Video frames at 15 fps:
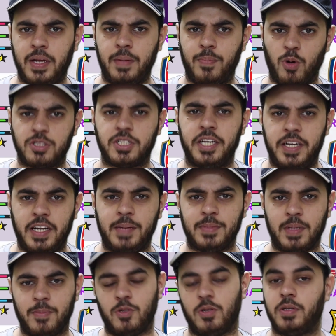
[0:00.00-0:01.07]
भी बहुत सारी टीम्स
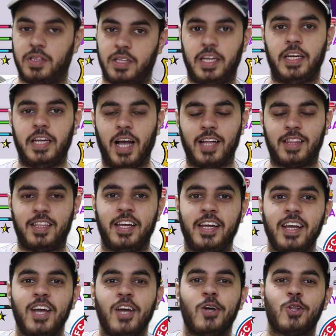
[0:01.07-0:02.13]
हैं मुझे इतने ही याद थी
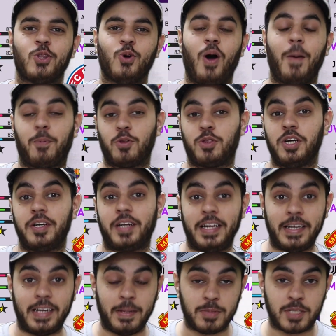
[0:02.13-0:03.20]
तो आपको
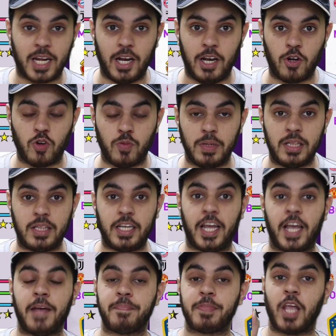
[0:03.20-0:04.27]
13 टीम्स खेलने को मिलती
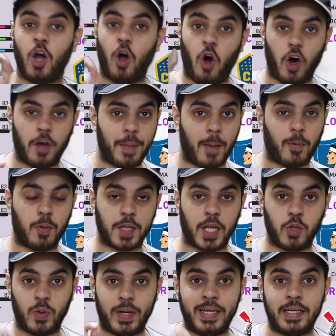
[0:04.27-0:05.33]
हैं और मैं आपको बता
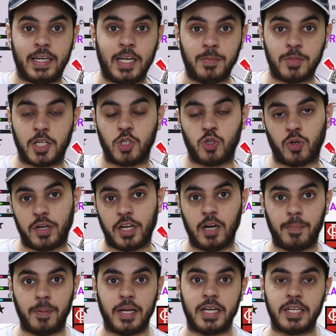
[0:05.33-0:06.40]
दूं इन टीम्स के जो रियल
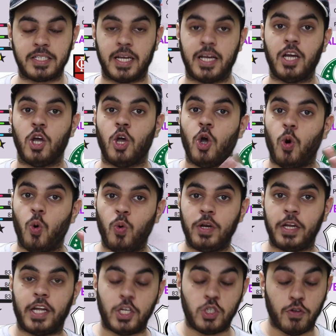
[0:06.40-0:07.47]
प्लेयर्स हैं
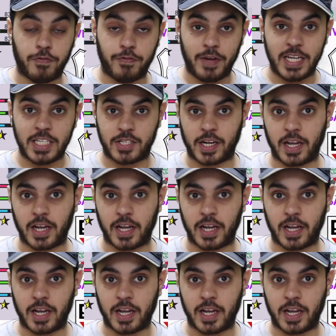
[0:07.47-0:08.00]
उनके जो फेस